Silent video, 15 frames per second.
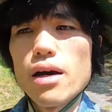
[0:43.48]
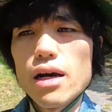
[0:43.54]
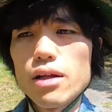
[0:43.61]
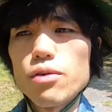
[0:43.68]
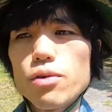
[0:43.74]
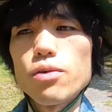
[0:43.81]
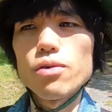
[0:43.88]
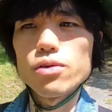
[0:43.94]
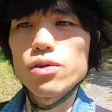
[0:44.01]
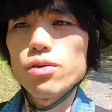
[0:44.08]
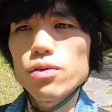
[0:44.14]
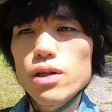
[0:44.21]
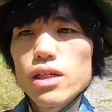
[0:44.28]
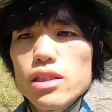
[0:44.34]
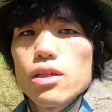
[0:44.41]
あの
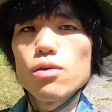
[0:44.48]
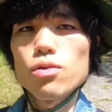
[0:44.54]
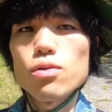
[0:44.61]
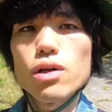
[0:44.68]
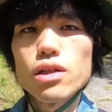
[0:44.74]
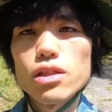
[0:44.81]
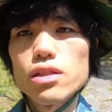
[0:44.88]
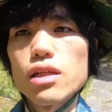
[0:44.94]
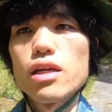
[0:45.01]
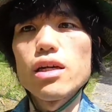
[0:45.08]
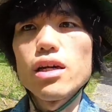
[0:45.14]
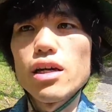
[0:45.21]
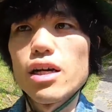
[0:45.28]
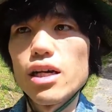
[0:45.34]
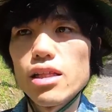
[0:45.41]
その風の音がです
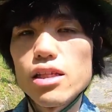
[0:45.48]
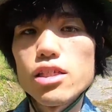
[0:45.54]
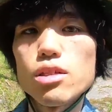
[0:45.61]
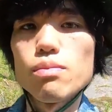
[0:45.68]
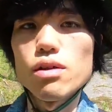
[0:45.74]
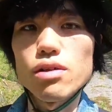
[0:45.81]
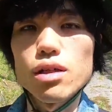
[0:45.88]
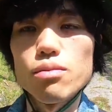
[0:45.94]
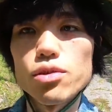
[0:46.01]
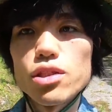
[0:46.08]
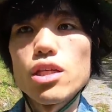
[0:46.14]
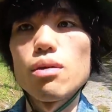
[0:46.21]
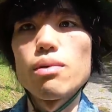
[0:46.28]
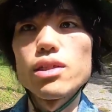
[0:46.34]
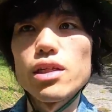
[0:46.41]
ね入ってしまうかも
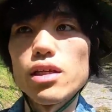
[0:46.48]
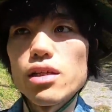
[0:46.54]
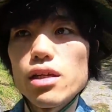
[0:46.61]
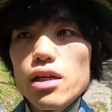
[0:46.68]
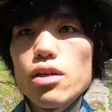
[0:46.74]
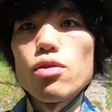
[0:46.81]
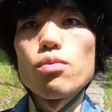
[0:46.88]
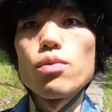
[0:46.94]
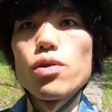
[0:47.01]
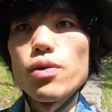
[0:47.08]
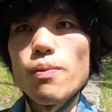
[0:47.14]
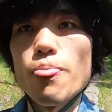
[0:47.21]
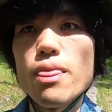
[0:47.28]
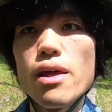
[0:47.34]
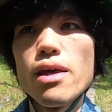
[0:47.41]
しれませんけれど
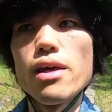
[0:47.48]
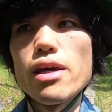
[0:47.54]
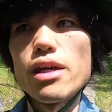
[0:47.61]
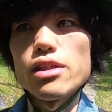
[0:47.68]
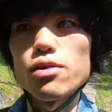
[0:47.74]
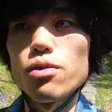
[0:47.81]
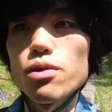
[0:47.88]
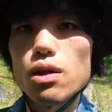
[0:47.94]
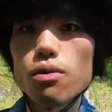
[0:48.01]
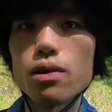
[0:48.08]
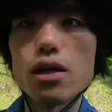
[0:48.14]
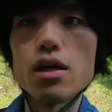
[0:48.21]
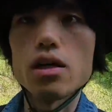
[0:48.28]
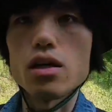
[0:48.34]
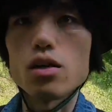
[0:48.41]
も、えー、その点は
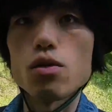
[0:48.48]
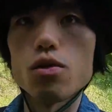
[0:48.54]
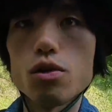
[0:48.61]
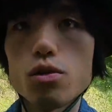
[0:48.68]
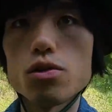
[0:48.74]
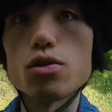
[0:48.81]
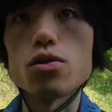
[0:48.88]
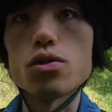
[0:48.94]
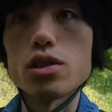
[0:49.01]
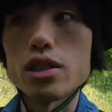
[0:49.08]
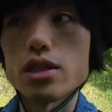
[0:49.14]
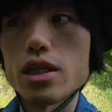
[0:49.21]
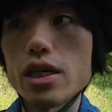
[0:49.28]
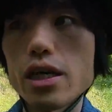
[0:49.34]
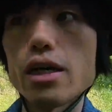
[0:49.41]
ねご了承くだ
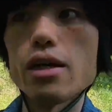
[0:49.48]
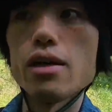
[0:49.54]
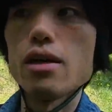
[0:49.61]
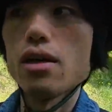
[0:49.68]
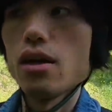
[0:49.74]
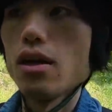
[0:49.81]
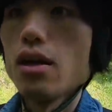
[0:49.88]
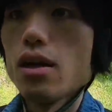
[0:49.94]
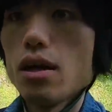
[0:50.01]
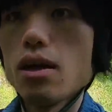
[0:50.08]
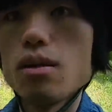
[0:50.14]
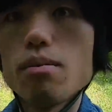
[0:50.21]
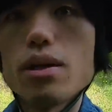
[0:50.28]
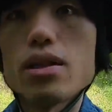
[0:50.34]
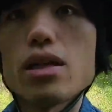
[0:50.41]
さい。
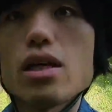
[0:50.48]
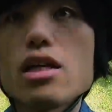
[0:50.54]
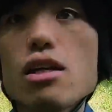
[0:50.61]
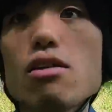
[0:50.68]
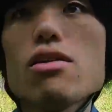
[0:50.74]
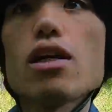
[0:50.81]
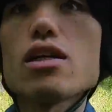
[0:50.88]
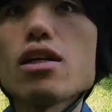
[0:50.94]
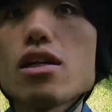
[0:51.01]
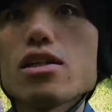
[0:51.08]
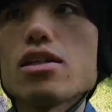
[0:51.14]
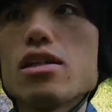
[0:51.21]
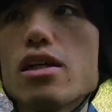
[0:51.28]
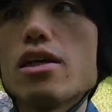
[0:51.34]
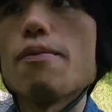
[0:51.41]
まあ、できるだけで
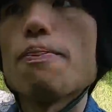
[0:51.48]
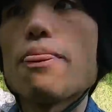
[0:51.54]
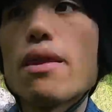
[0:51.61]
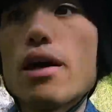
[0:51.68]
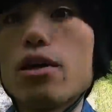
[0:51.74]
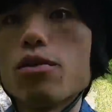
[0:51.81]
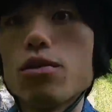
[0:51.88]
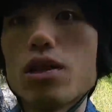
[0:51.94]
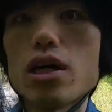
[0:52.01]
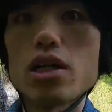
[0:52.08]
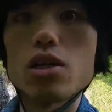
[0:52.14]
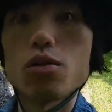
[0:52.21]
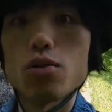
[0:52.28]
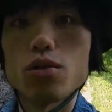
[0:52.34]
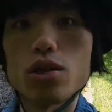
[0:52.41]
すね、あの
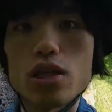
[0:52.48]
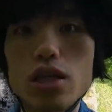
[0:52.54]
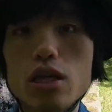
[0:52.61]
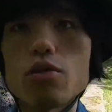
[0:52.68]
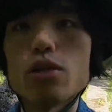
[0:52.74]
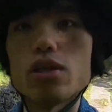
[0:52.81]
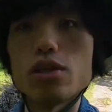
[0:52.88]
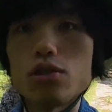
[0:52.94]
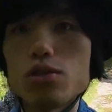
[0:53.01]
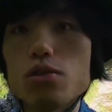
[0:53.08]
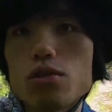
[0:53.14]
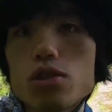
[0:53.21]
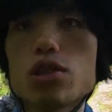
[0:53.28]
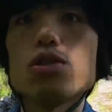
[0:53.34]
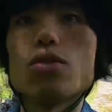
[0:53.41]
凪の時にこうやって収
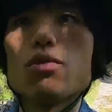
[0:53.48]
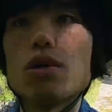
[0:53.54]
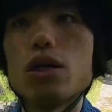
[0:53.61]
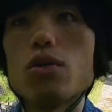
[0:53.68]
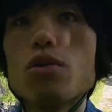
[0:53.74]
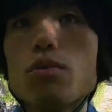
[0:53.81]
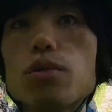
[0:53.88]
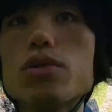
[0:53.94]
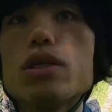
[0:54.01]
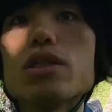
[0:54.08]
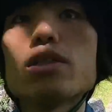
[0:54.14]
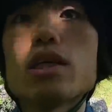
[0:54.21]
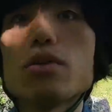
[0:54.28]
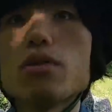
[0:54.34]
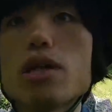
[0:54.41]
録しようとは思うんで
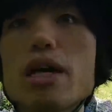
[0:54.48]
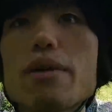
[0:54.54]
すけど